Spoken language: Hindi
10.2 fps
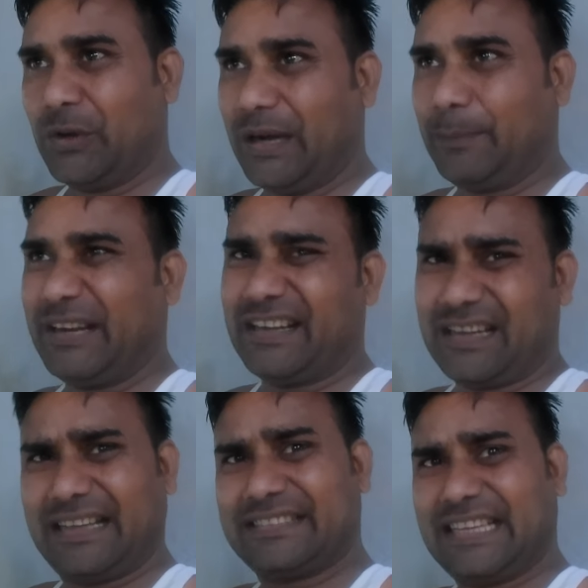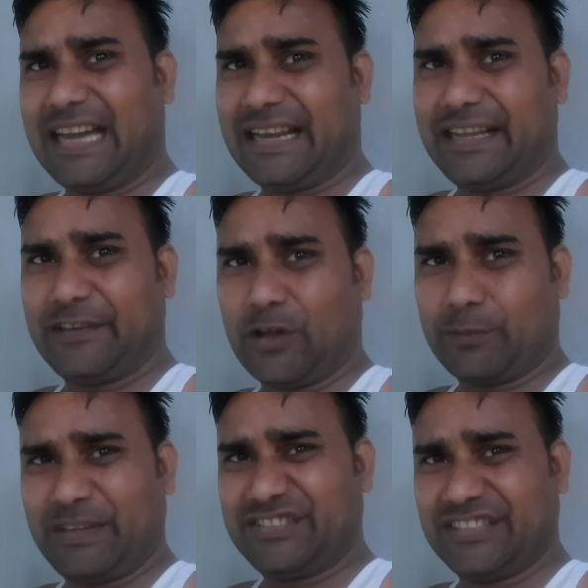आप अगर ऐसे आ रहे हैं
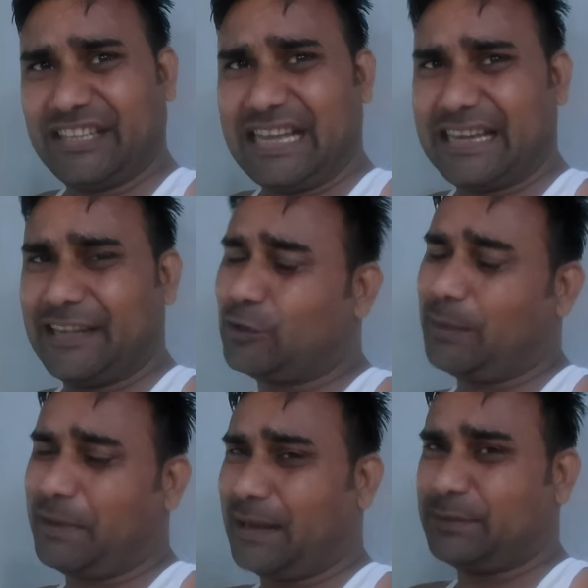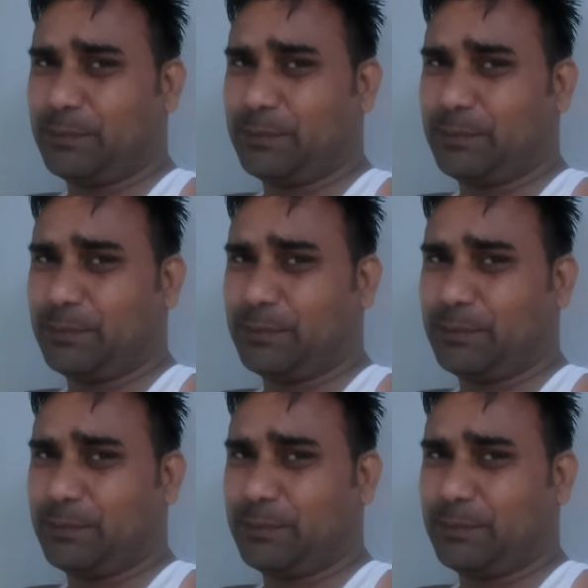नॉर्मली सिंगल आ रहे हैं तो आप आराम